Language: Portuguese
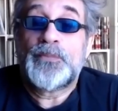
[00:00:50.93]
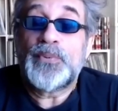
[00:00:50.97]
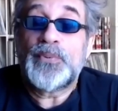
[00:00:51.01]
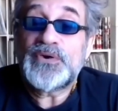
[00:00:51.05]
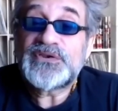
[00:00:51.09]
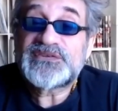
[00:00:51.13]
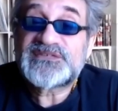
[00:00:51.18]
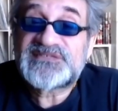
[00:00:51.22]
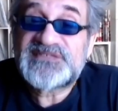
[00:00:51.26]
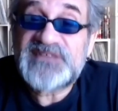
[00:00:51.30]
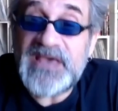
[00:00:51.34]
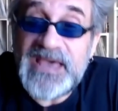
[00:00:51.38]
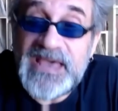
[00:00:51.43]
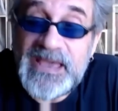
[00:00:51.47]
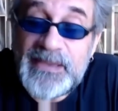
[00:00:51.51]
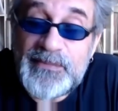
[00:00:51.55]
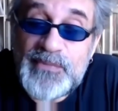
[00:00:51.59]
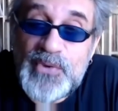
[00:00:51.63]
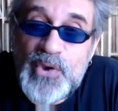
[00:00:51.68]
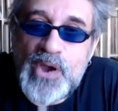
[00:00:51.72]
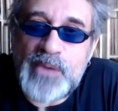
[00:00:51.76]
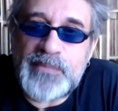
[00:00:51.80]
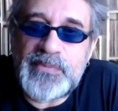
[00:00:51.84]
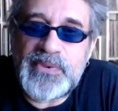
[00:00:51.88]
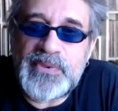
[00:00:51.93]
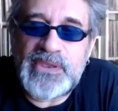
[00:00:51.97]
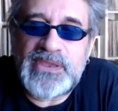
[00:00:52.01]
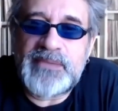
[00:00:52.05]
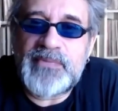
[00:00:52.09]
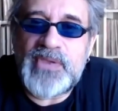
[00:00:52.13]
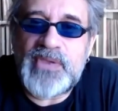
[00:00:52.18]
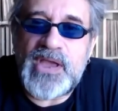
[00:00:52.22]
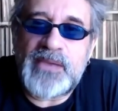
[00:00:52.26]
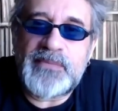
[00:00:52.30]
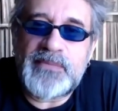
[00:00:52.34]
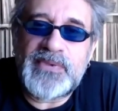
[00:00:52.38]
Pois é, meu amigo e
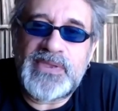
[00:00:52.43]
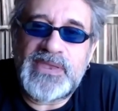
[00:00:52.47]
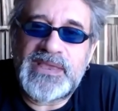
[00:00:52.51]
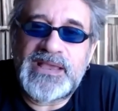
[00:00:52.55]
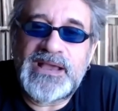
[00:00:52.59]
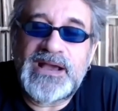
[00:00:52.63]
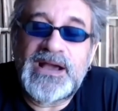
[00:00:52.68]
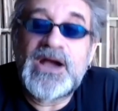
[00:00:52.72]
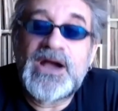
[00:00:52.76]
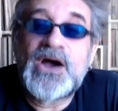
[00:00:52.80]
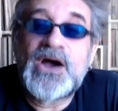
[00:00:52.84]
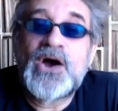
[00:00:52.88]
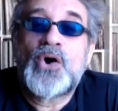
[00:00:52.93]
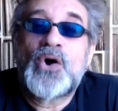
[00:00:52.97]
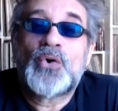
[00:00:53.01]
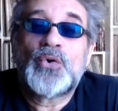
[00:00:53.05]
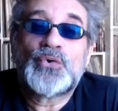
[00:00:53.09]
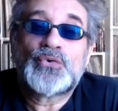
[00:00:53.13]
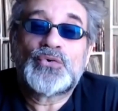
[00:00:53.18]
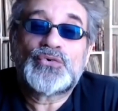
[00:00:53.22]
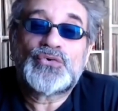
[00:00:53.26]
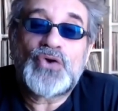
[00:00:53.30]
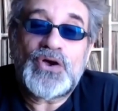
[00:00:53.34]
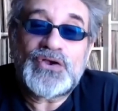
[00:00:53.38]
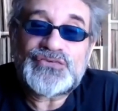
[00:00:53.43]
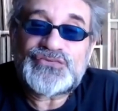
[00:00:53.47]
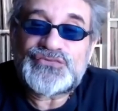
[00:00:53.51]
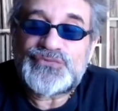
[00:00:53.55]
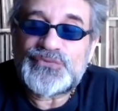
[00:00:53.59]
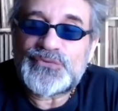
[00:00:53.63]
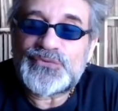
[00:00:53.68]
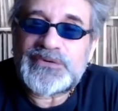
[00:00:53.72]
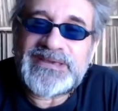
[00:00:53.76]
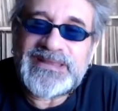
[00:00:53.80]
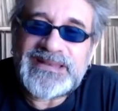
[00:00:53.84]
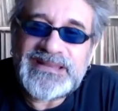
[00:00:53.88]
minha amiga. O
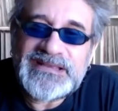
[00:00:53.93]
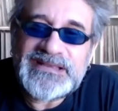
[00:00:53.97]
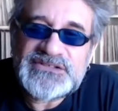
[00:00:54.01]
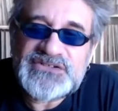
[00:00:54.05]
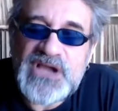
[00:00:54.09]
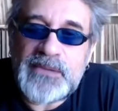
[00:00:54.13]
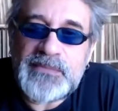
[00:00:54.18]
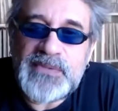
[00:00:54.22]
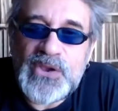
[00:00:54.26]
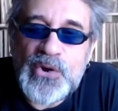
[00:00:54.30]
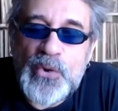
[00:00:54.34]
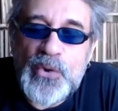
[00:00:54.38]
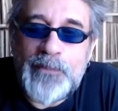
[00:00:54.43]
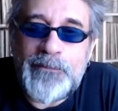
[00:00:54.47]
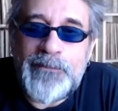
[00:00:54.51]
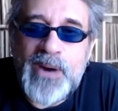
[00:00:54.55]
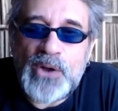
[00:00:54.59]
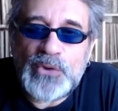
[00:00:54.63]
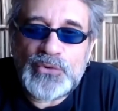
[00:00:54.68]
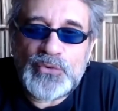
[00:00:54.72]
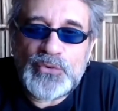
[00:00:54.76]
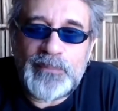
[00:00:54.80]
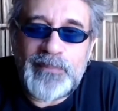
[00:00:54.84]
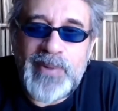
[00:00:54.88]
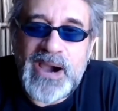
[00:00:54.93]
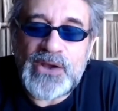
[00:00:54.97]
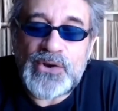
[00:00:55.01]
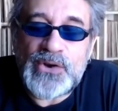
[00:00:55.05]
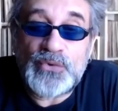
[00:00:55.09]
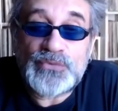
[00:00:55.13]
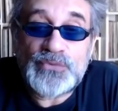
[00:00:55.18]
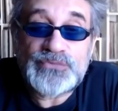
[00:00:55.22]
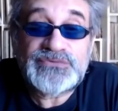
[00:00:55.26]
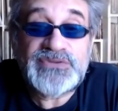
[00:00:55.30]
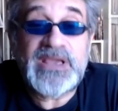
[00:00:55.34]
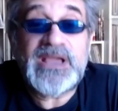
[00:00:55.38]
nosso grande amigo Paulo
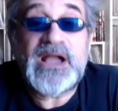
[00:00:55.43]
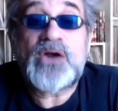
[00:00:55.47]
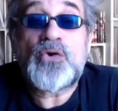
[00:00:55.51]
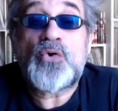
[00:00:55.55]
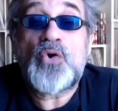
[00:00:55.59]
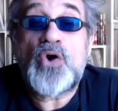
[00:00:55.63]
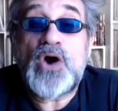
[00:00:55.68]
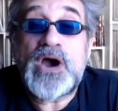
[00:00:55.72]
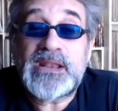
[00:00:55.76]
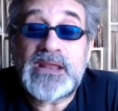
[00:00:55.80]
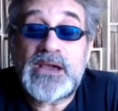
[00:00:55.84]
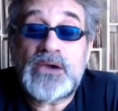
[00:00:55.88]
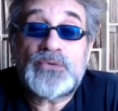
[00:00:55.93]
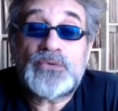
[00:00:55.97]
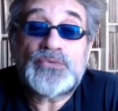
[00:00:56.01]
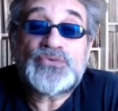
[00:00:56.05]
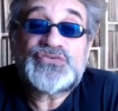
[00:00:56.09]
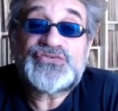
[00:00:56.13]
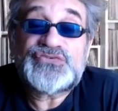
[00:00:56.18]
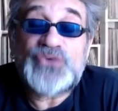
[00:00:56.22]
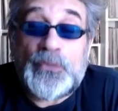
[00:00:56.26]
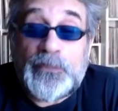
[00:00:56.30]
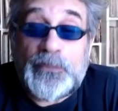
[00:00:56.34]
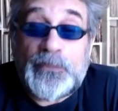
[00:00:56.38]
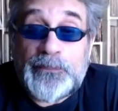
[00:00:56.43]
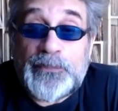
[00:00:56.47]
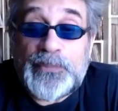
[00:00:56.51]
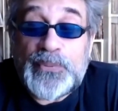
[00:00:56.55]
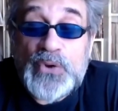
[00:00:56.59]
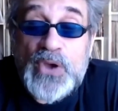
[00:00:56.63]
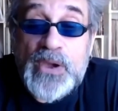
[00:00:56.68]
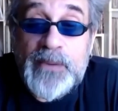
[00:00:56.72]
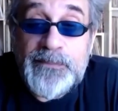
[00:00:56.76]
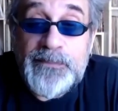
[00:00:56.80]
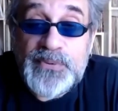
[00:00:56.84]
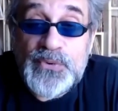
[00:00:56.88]
Barão tem agora o seu
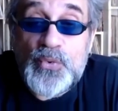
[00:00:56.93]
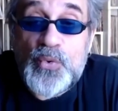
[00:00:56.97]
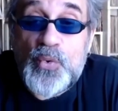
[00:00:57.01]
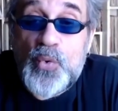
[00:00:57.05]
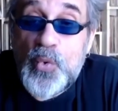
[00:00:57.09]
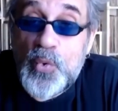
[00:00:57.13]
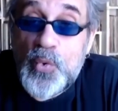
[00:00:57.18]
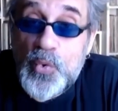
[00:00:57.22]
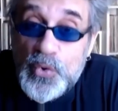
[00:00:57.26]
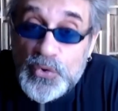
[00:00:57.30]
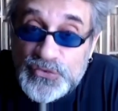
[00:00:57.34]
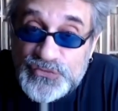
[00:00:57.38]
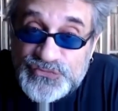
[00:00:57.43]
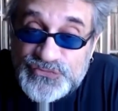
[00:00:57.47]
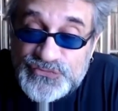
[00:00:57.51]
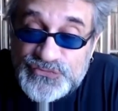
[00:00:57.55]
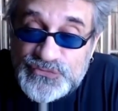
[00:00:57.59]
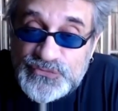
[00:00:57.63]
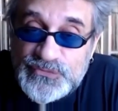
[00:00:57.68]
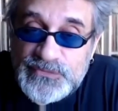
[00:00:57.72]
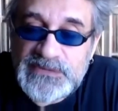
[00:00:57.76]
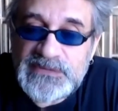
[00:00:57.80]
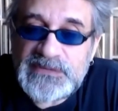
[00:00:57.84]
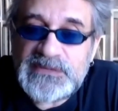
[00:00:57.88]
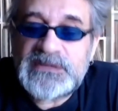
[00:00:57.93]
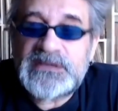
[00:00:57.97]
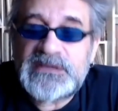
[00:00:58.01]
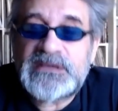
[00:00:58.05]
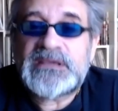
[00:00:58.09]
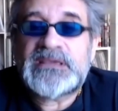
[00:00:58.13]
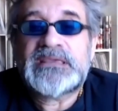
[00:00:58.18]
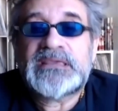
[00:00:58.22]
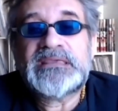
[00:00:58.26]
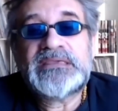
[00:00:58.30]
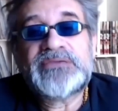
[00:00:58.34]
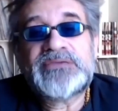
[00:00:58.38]
próprio curso.
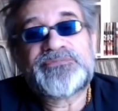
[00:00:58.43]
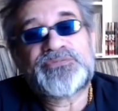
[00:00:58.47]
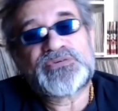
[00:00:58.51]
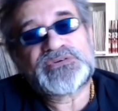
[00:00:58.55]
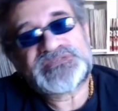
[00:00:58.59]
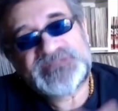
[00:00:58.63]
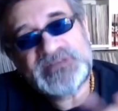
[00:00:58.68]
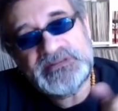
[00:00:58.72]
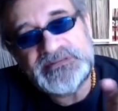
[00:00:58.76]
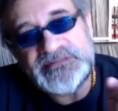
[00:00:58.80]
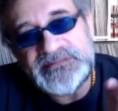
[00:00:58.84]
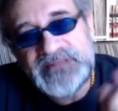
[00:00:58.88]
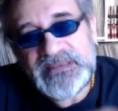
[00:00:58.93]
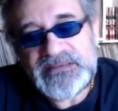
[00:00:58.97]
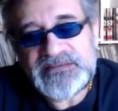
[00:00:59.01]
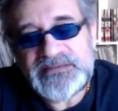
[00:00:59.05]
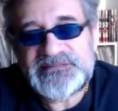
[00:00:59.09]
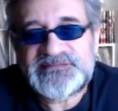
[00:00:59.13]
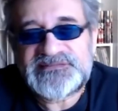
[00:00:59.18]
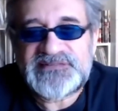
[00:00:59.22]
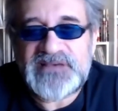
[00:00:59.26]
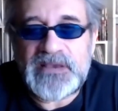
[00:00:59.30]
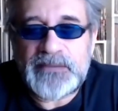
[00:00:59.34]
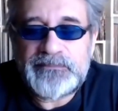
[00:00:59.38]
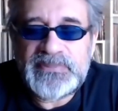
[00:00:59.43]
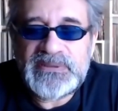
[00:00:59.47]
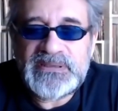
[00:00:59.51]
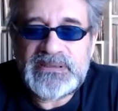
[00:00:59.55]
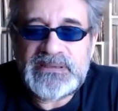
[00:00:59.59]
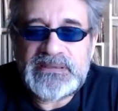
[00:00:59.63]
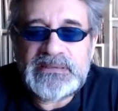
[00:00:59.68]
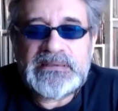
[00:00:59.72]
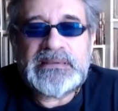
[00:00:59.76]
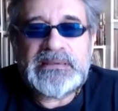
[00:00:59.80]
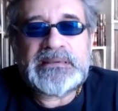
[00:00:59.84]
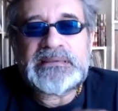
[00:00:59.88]
E você tem que
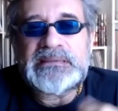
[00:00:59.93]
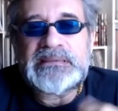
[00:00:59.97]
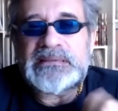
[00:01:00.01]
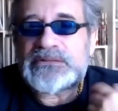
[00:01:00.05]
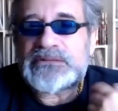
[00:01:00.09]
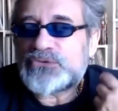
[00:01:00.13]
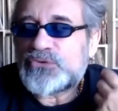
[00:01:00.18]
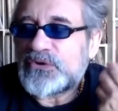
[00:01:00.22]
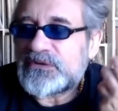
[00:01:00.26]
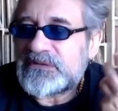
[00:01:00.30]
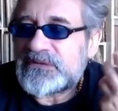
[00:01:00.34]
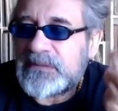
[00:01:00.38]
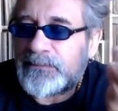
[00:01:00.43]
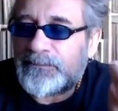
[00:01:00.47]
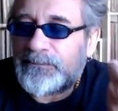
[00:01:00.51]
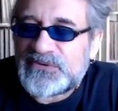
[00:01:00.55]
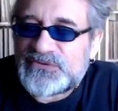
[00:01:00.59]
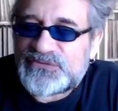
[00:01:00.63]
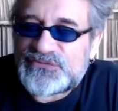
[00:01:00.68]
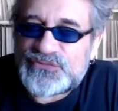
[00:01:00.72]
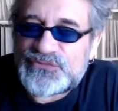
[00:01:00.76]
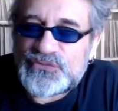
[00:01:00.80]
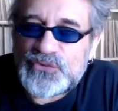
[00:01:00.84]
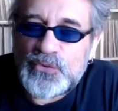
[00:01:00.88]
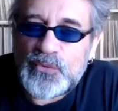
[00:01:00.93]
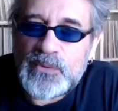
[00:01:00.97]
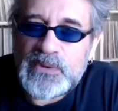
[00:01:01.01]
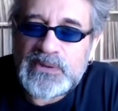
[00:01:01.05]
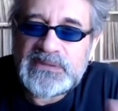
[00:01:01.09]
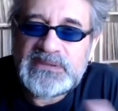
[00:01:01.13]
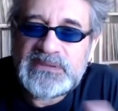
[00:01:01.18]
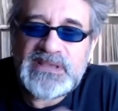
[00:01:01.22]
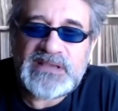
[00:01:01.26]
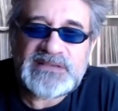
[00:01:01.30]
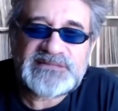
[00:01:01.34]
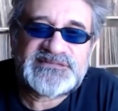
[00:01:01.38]
saber que toda pessoa
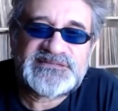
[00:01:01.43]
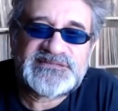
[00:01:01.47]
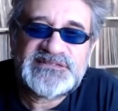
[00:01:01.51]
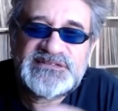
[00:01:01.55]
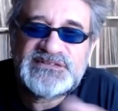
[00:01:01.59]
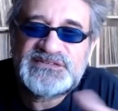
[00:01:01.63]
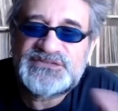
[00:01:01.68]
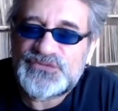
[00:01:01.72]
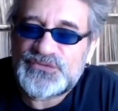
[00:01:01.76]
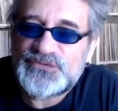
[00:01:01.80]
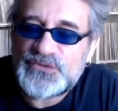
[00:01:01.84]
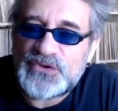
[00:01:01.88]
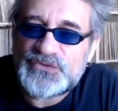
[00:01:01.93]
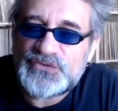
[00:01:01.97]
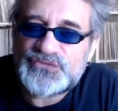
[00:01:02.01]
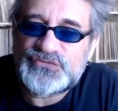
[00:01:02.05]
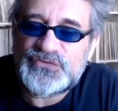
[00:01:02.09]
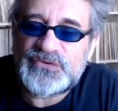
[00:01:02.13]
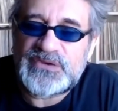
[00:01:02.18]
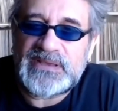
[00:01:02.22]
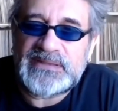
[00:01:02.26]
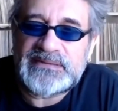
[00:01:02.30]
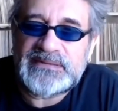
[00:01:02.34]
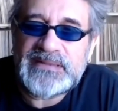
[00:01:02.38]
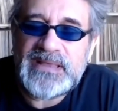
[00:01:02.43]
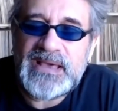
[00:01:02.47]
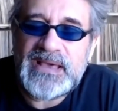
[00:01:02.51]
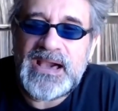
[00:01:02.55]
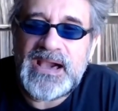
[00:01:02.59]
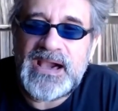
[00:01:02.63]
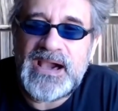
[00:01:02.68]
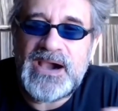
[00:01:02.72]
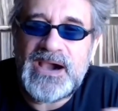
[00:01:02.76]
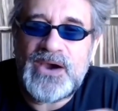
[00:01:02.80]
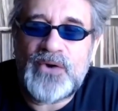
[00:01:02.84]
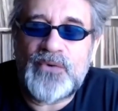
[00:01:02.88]
que assiste o nosso
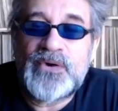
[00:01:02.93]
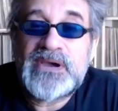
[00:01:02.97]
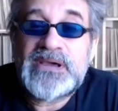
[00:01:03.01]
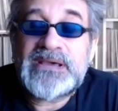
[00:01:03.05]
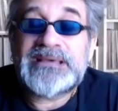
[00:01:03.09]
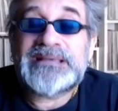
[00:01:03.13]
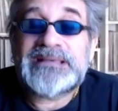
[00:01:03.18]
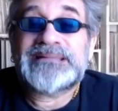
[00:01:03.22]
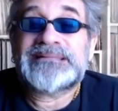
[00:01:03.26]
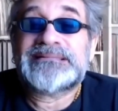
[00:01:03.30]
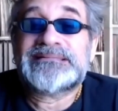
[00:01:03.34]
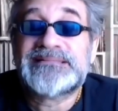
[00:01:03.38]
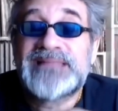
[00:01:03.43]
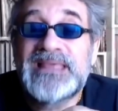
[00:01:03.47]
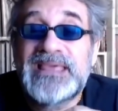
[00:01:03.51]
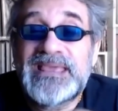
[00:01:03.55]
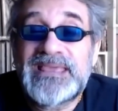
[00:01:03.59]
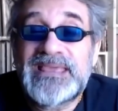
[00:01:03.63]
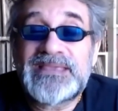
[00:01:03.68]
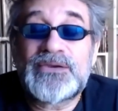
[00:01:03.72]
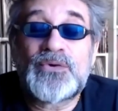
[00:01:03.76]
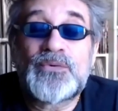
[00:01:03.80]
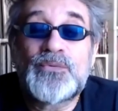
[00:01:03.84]
canal tem